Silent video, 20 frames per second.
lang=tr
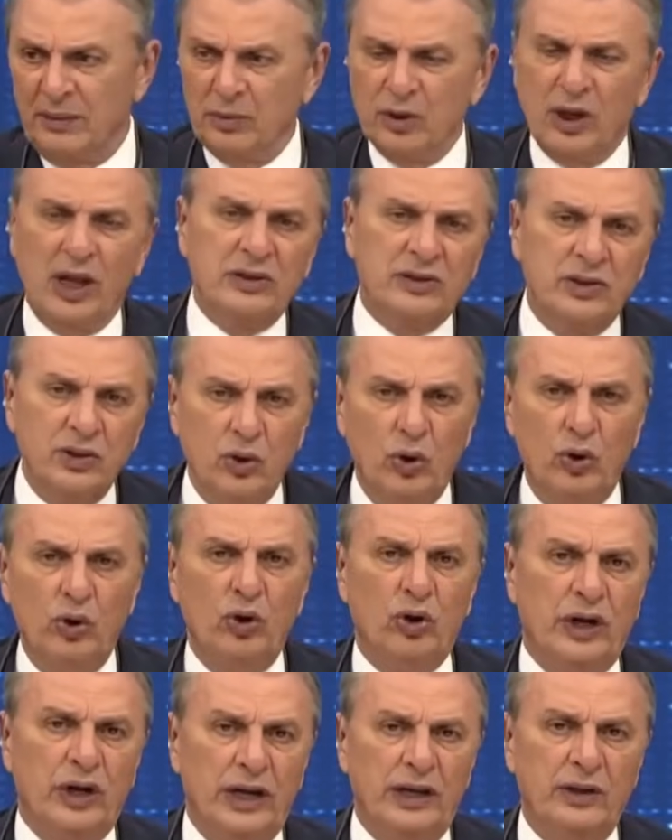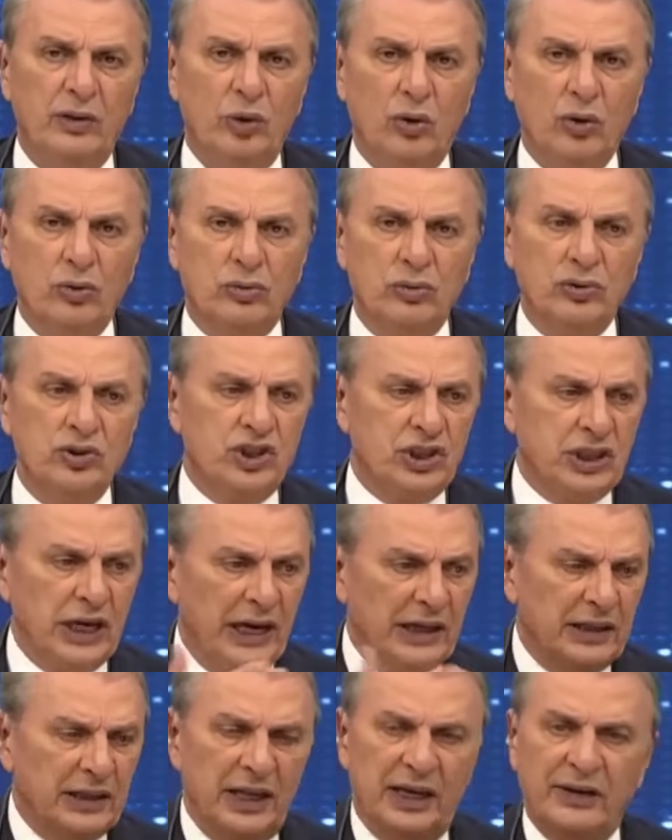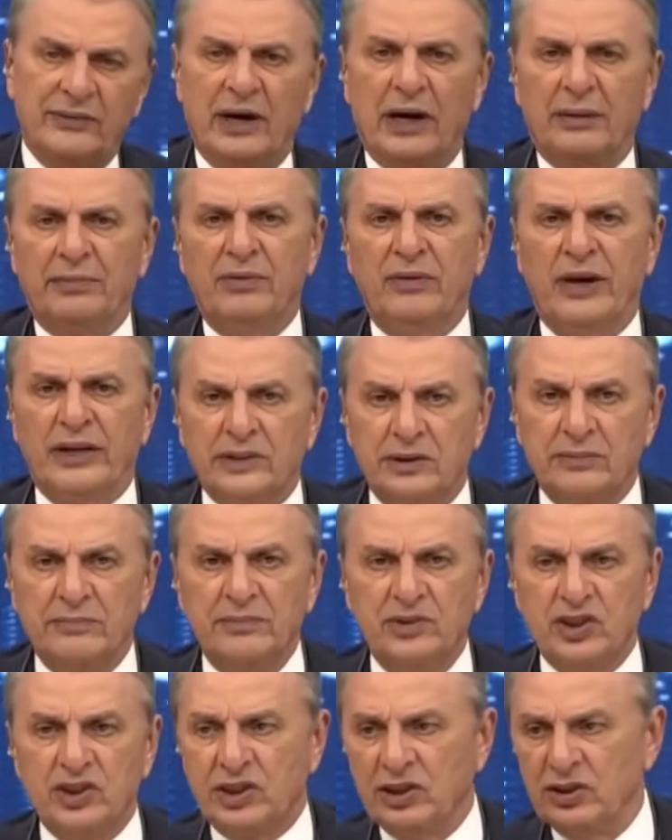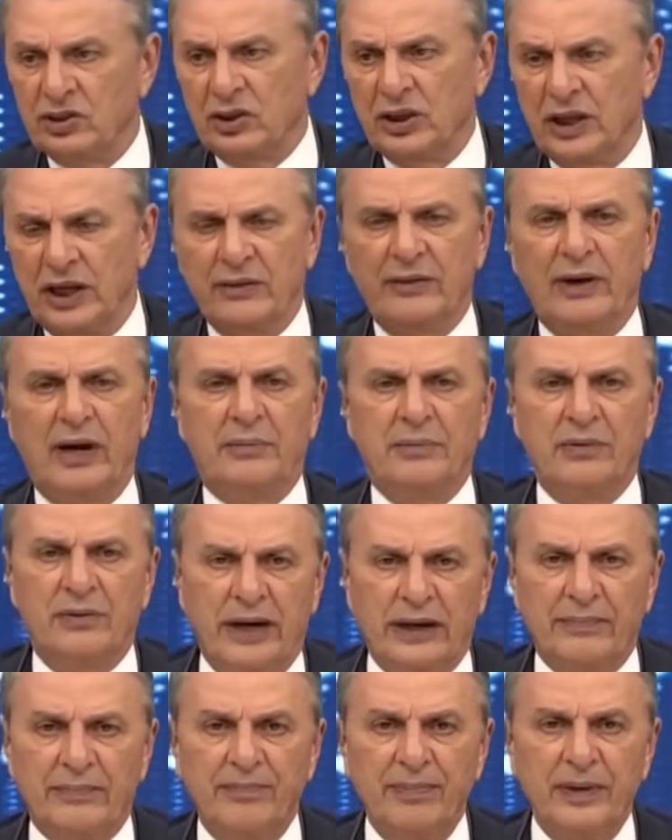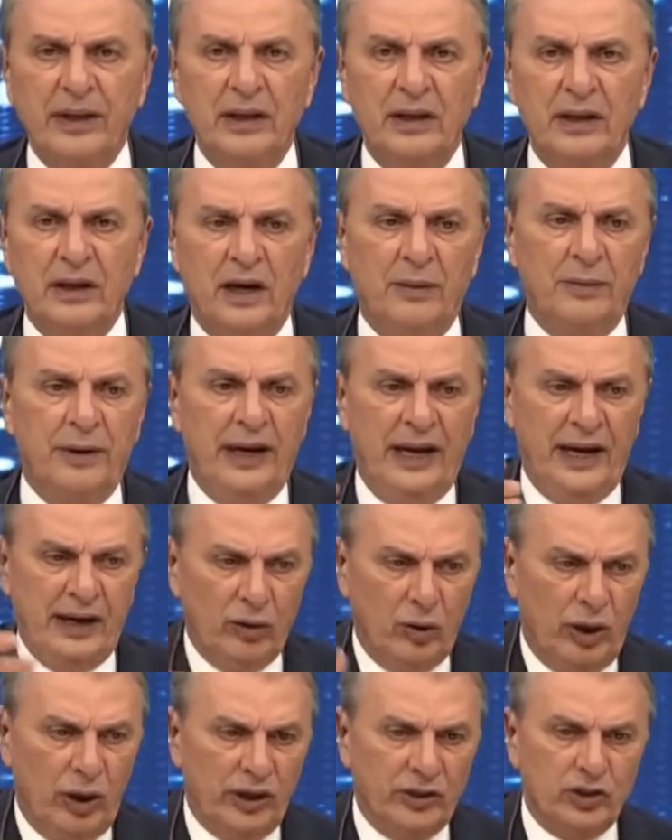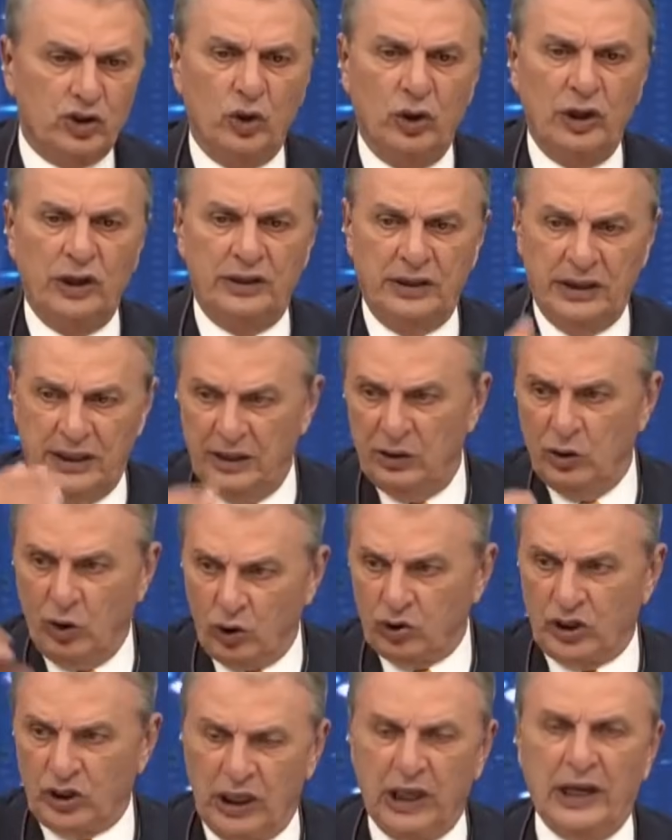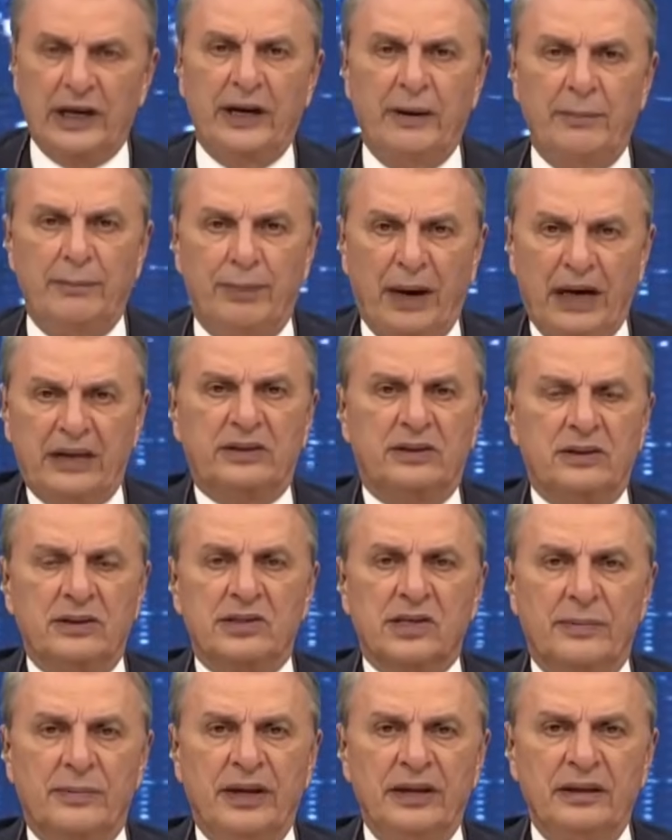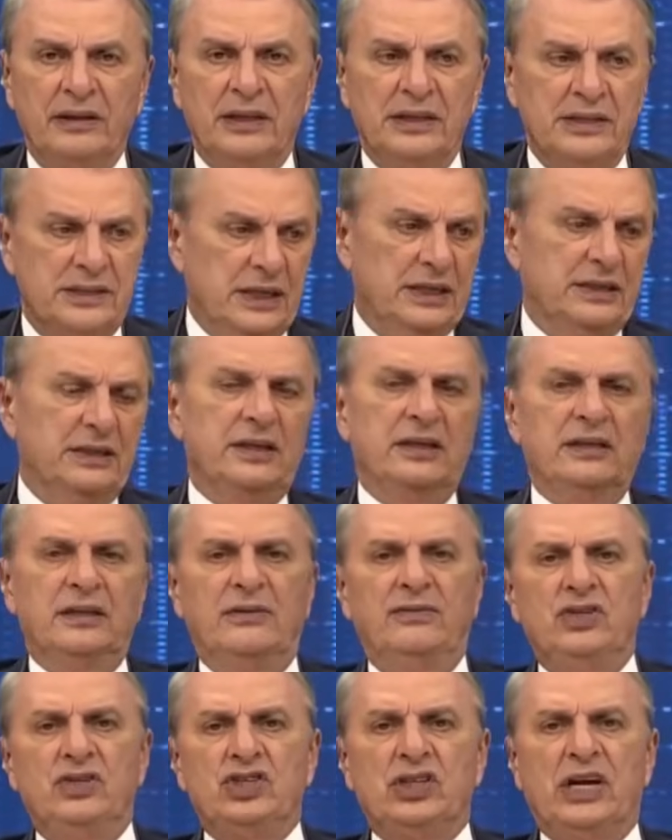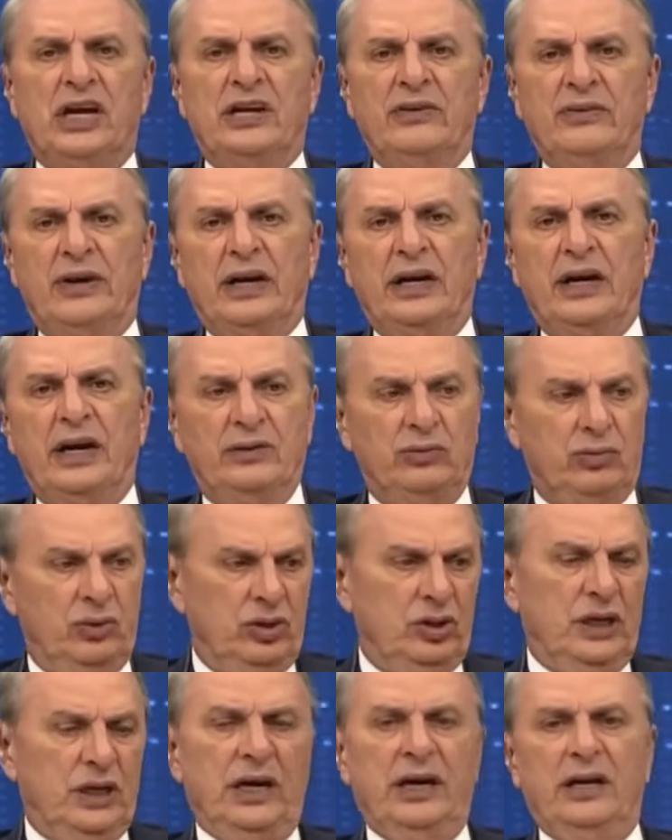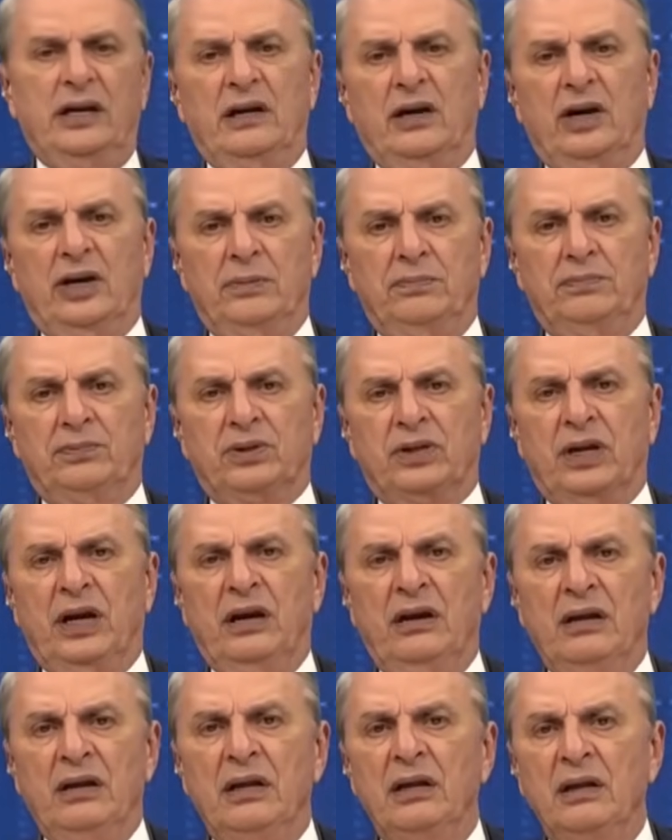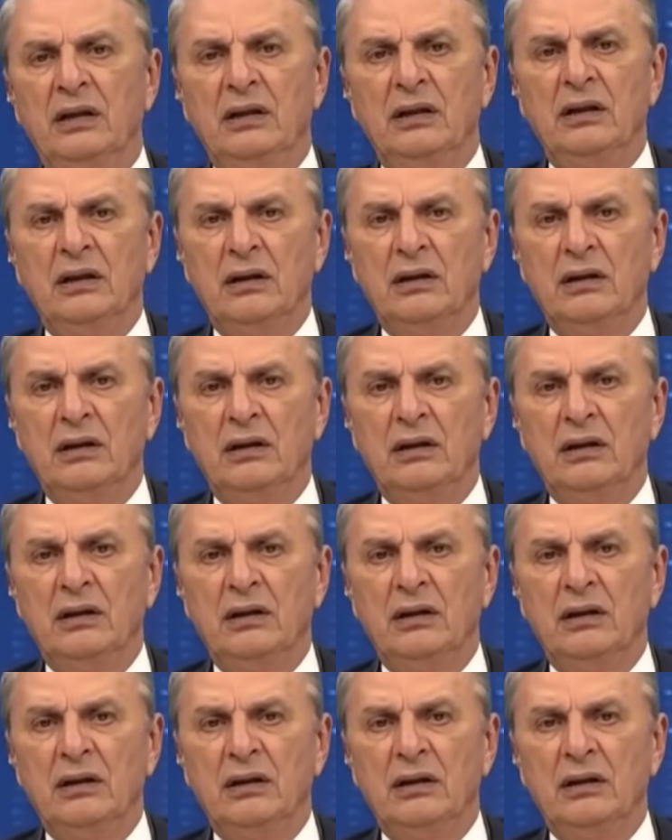İstanbul halkı görüyor neyin ne olduğunu. Şikayetleri var mı? Var. Sıkıntıları var mı? Var. Ama Erdoğan'ın söylediği noktalara baktığı zaman insanların da vicdanı var ya. Diyor ki yani ayıptır ya.